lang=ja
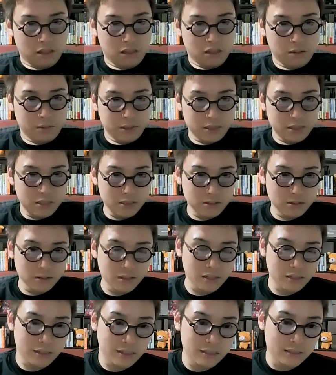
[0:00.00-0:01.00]
ABC
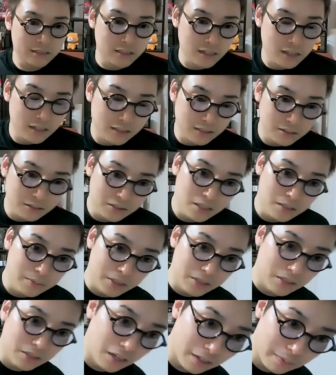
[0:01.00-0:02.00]
オンライン記事添削
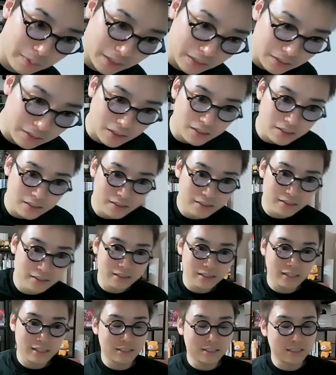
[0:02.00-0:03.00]
サービスありますか？
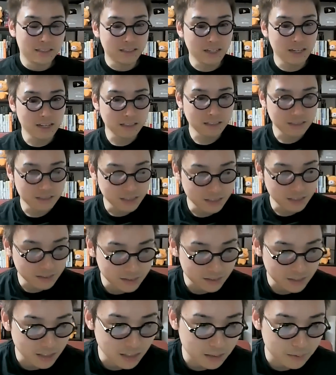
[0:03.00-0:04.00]
記事添
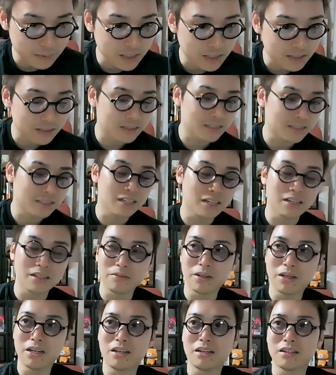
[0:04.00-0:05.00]
削サービス自
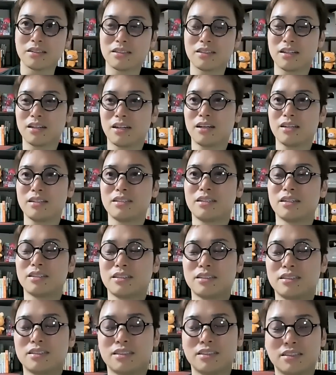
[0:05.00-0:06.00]
体はないか
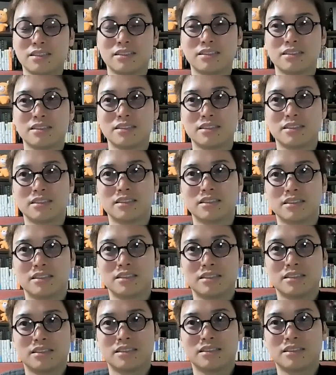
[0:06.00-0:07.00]
な。
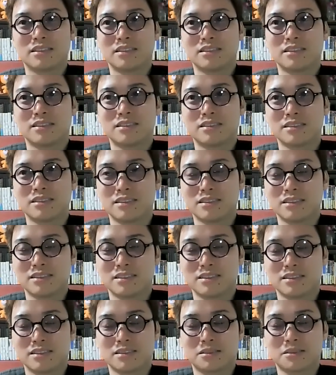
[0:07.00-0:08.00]

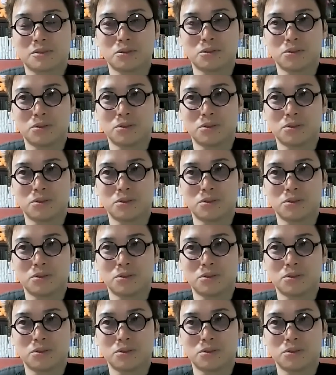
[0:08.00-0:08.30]
6